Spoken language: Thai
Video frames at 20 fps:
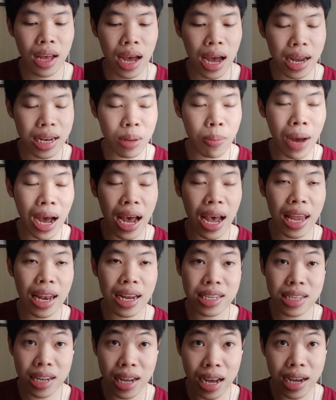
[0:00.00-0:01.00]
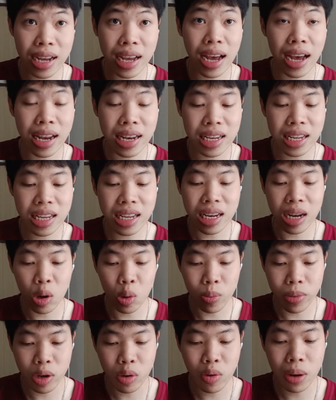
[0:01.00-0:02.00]
อธิบายลักษณะงานที่เรา
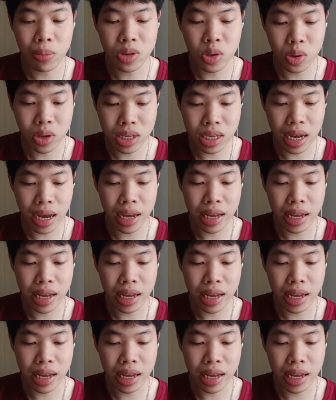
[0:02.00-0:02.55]
มีความสนใจ